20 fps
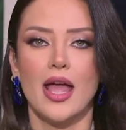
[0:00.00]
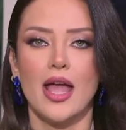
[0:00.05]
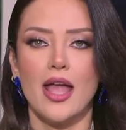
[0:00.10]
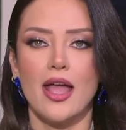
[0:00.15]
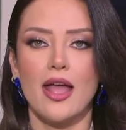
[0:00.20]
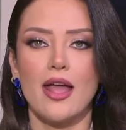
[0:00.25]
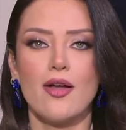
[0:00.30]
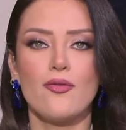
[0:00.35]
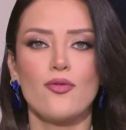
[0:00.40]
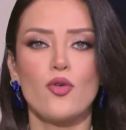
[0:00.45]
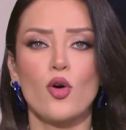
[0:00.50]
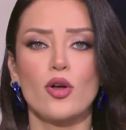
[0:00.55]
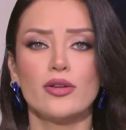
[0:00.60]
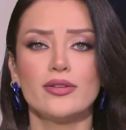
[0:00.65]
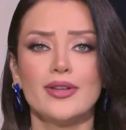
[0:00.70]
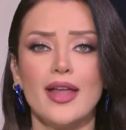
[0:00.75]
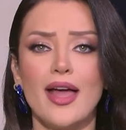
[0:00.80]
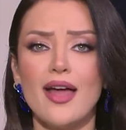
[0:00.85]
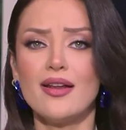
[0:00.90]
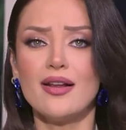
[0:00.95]
آه،
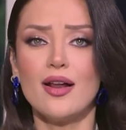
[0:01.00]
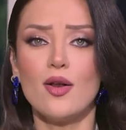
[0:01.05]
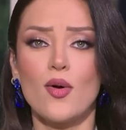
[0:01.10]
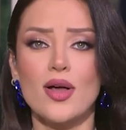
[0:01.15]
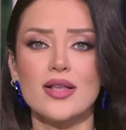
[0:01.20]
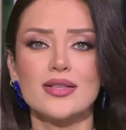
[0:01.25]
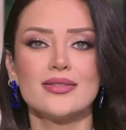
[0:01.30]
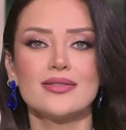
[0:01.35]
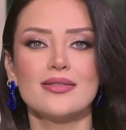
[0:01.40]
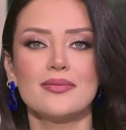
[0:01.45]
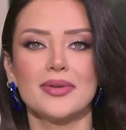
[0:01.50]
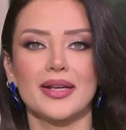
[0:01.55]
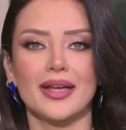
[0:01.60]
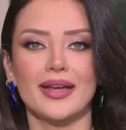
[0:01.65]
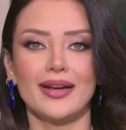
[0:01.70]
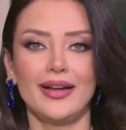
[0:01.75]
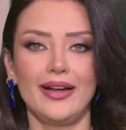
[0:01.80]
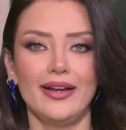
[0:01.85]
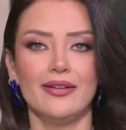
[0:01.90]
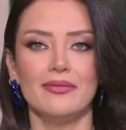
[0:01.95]
فقدان الوزن من
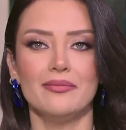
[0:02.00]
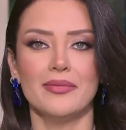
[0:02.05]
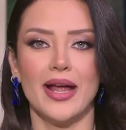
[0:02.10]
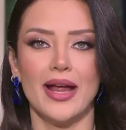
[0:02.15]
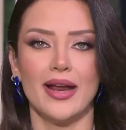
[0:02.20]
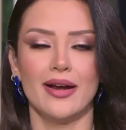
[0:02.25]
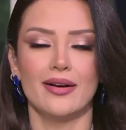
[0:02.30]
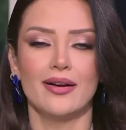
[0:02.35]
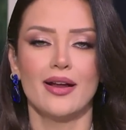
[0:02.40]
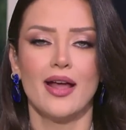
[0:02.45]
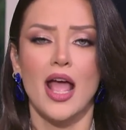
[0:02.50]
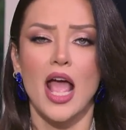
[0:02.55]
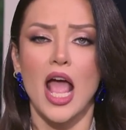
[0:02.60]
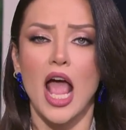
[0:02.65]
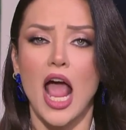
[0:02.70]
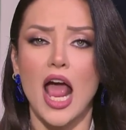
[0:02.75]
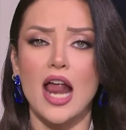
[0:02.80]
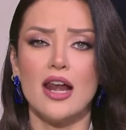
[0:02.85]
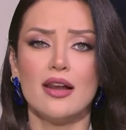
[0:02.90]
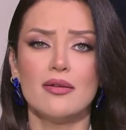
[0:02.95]
غير حرمان
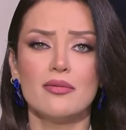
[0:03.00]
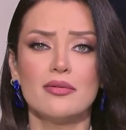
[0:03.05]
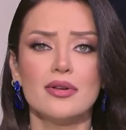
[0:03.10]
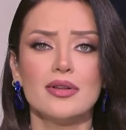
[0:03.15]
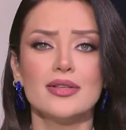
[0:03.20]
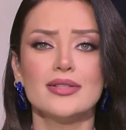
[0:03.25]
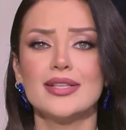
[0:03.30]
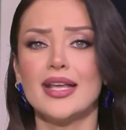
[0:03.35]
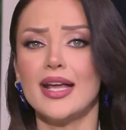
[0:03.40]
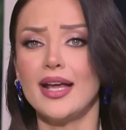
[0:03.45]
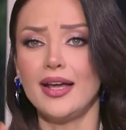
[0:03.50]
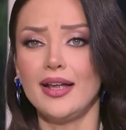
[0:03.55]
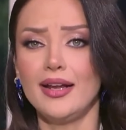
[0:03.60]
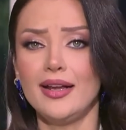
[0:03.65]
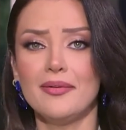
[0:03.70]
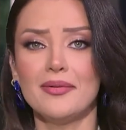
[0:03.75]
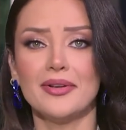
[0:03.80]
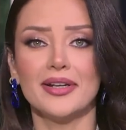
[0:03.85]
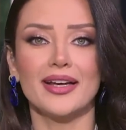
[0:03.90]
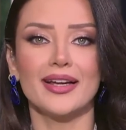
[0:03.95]

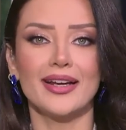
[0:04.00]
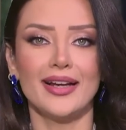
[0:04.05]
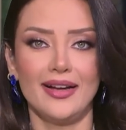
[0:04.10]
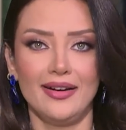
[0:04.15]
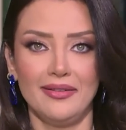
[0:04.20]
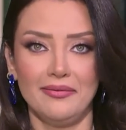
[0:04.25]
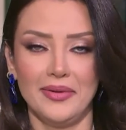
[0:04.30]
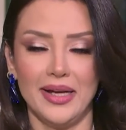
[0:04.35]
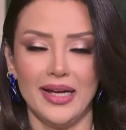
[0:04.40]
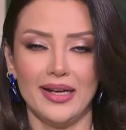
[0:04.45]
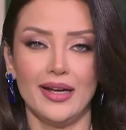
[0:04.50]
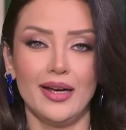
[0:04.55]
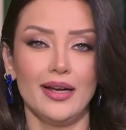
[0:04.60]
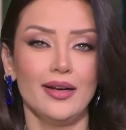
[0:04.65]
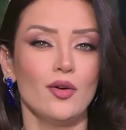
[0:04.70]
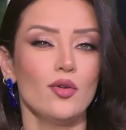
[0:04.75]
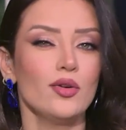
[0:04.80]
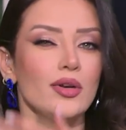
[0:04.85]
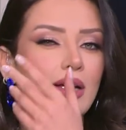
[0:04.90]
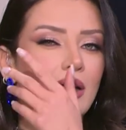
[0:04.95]
السحري من غير حرمان
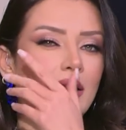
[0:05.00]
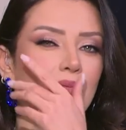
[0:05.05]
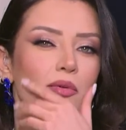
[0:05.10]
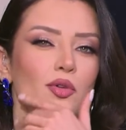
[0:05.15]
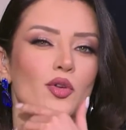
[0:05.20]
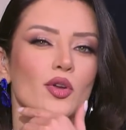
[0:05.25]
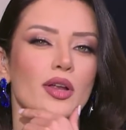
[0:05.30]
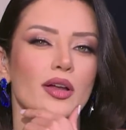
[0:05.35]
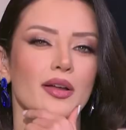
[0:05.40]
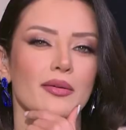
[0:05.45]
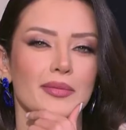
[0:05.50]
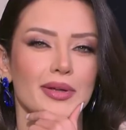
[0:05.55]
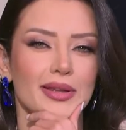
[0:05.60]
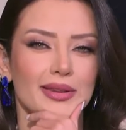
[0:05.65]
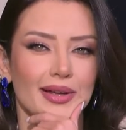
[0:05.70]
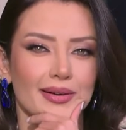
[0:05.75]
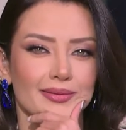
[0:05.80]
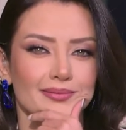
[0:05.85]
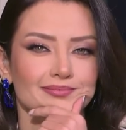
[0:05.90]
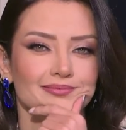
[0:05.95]
احنا قلنا ايه الموضوع الحرمان
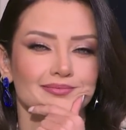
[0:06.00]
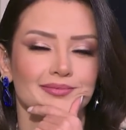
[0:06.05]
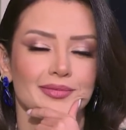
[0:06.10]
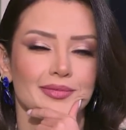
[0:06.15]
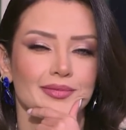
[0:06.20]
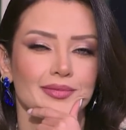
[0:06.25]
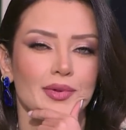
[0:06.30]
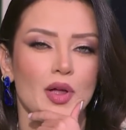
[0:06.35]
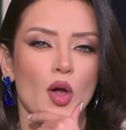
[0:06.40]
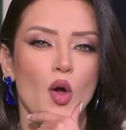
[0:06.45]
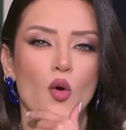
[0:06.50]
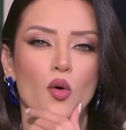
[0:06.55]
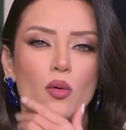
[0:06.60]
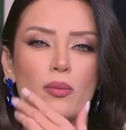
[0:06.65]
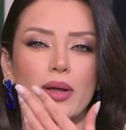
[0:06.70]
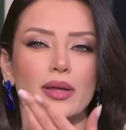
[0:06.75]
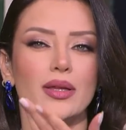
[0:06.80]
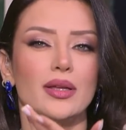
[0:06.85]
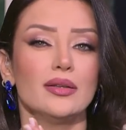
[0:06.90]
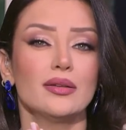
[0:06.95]
ده
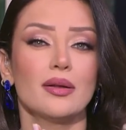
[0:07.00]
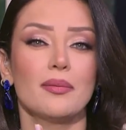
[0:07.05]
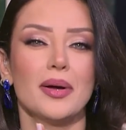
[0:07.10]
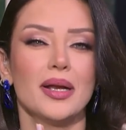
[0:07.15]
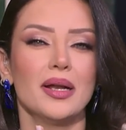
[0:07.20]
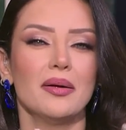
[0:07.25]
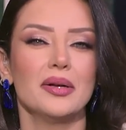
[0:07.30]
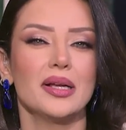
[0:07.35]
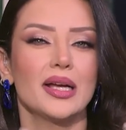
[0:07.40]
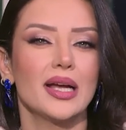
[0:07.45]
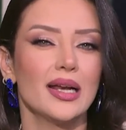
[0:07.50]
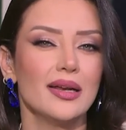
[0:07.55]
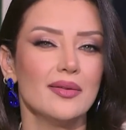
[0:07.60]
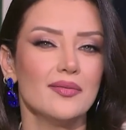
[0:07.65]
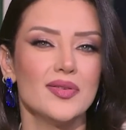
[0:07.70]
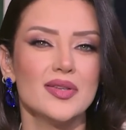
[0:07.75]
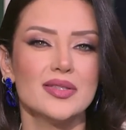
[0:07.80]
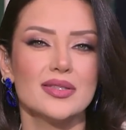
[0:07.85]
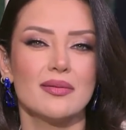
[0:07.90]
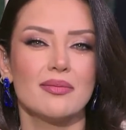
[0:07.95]
وبعدين طب احنا هنتكلم
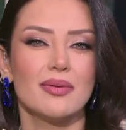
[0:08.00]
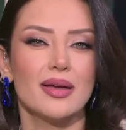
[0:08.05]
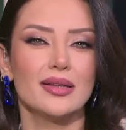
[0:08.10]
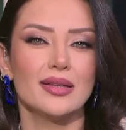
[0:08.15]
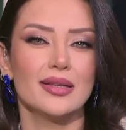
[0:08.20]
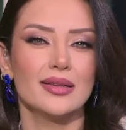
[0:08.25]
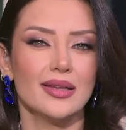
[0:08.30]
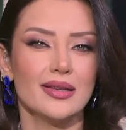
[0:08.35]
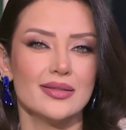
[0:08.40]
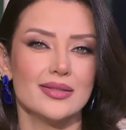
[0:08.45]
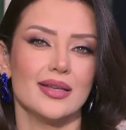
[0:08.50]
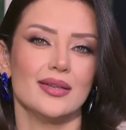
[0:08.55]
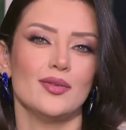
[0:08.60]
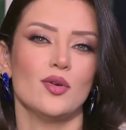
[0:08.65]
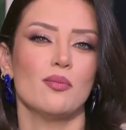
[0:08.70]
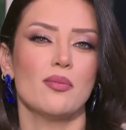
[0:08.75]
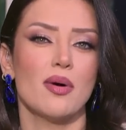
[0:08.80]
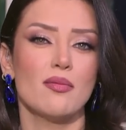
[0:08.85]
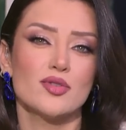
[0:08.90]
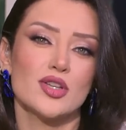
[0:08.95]
فيه زي بقيه الناس يعني
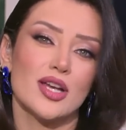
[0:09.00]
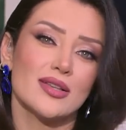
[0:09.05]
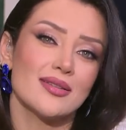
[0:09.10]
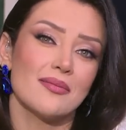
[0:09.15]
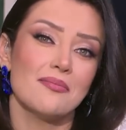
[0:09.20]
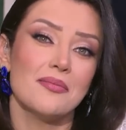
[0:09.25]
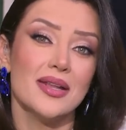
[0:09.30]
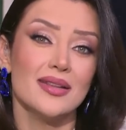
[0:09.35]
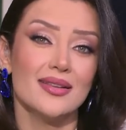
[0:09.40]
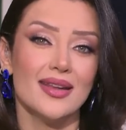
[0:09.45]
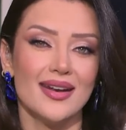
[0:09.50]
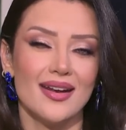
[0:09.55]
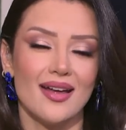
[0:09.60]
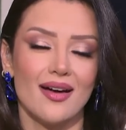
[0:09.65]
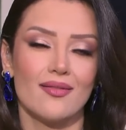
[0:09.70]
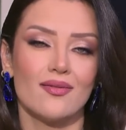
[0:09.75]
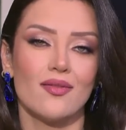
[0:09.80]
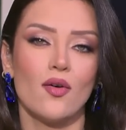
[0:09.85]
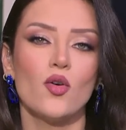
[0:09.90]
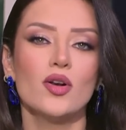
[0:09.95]
هم مش احسن
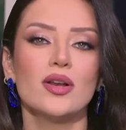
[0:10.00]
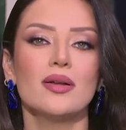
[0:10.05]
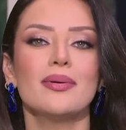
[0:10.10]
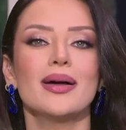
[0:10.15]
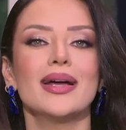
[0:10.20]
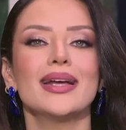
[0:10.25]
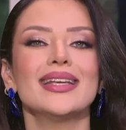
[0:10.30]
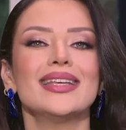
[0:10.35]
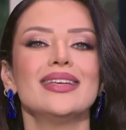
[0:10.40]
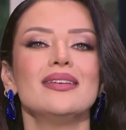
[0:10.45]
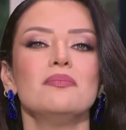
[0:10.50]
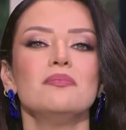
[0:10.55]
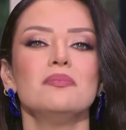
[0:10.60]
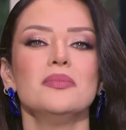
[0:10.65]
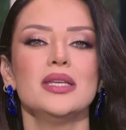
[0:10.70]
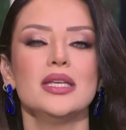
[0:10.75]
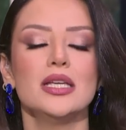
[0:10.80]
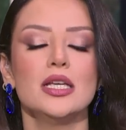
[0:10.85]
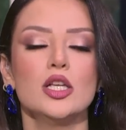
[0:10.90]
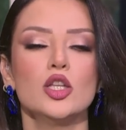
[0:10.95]
مننا فقلنا بقى نجيب
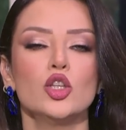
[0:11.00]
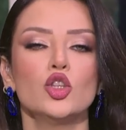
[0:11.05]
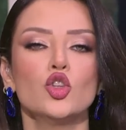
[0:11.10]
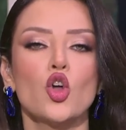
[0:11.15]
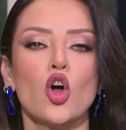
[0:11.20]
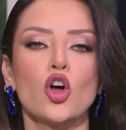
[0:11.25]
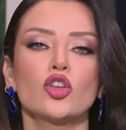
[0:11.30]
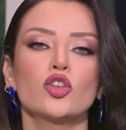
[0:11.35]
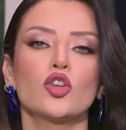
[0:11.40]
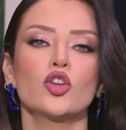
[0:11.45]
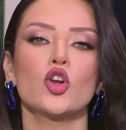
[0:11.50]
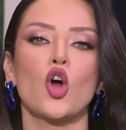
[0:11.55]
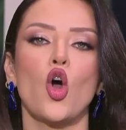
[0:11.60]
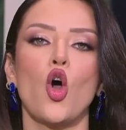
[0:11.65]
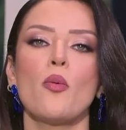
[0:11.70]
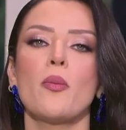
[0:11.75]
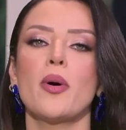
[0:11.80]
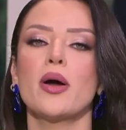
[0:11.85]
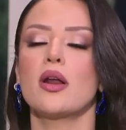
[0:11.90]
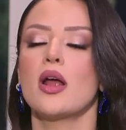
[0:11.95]
مين دكتور
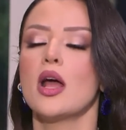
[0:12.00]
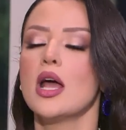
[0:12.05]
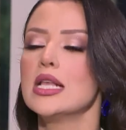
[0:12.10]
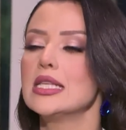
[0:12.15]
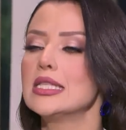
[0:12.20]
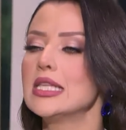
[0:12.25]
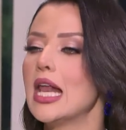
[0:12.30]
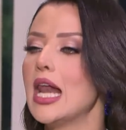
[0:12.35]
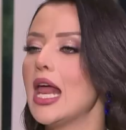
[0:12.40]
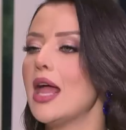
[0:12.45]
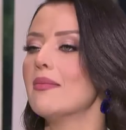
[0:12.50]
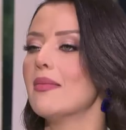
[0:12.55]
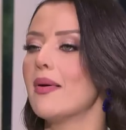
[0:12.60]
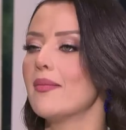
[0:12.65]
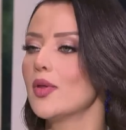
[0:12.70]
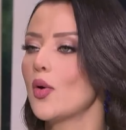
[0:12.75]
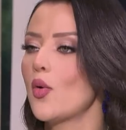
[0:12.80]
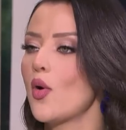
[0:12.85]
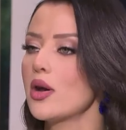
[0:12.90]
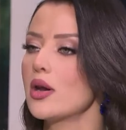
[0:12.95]
عمر سلامه
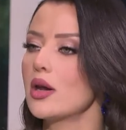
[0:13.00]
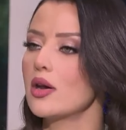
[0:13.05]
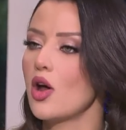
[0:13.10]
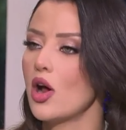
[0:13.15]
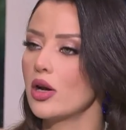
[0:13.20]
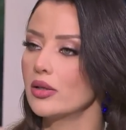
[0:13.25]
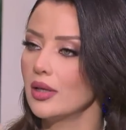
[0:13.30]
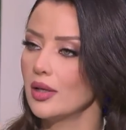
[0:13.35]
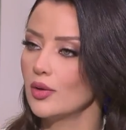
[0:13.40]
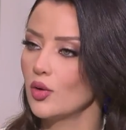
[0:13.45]
منورنا النهارده يا